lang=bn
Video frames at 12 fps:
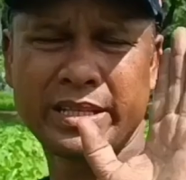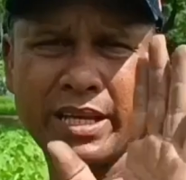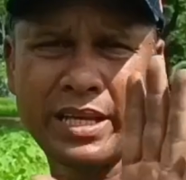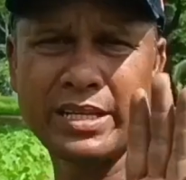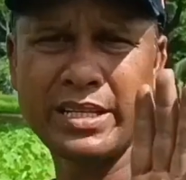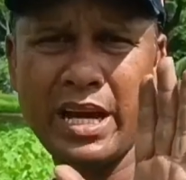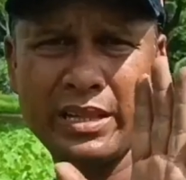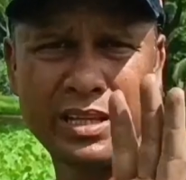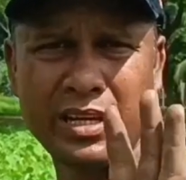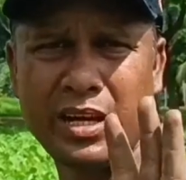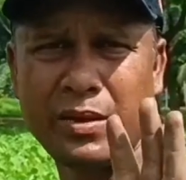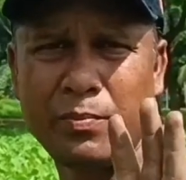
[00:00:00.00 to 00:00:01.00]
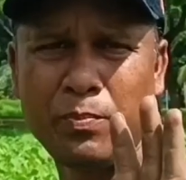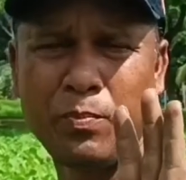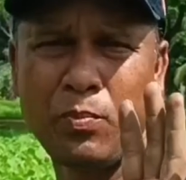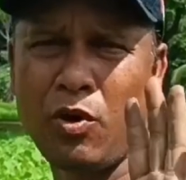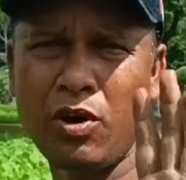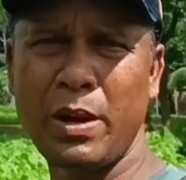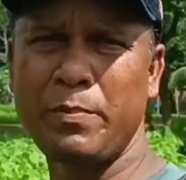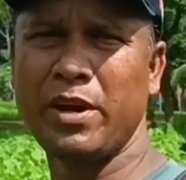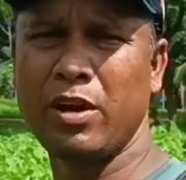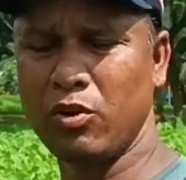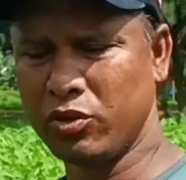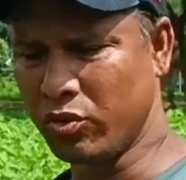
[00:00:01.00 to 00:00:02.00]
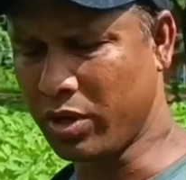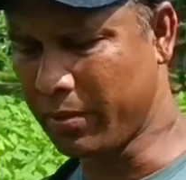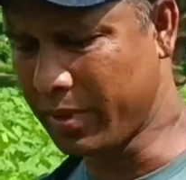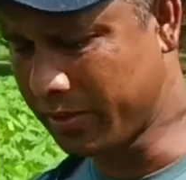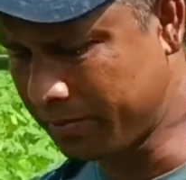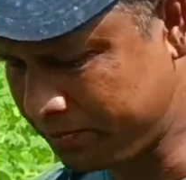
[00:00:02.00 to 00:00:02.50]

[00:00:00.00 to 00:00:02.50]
থেকে সাত দিনের পর আপনারা লতি উঠাবেন